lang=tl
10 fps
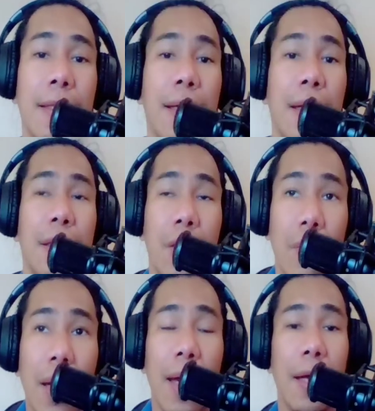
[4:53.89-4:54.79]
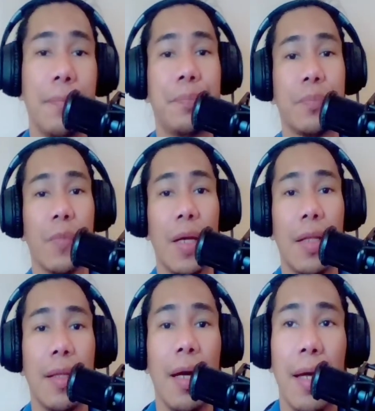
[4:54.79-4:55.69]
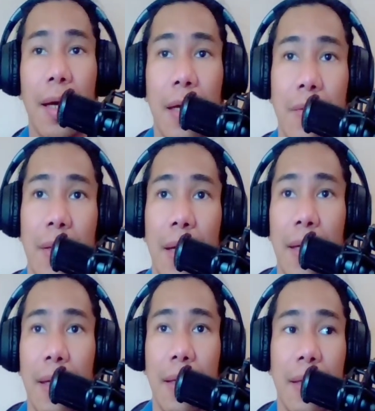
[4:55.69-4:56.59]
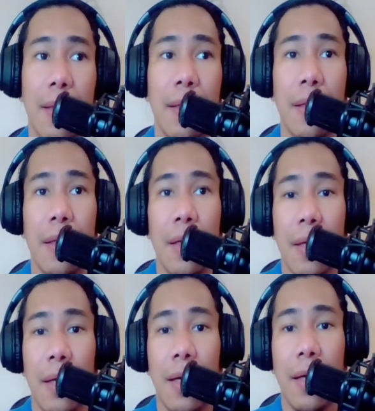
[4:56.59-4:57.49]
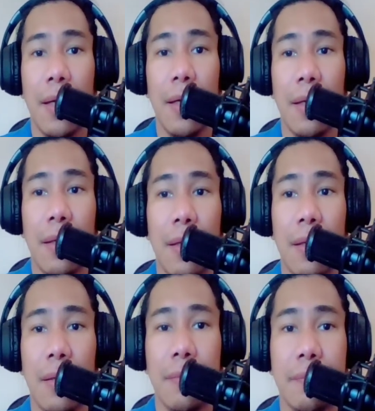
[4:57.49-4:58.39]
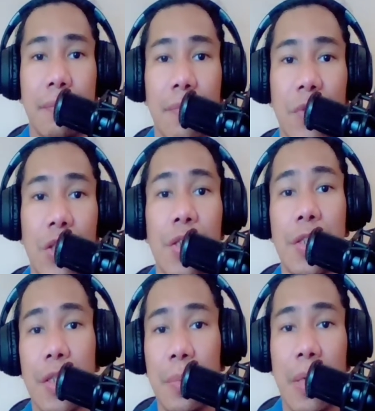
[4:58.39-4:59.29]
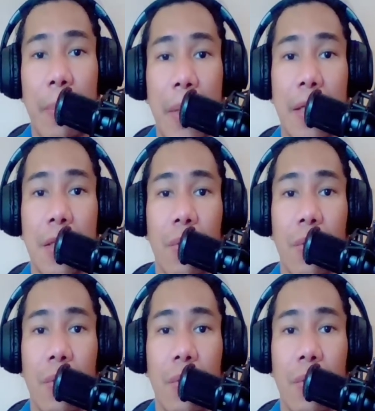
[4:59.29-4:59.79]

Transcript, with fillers: At yun na nga at hanggang ngayon ay uh, sinaserve niya pa rin yung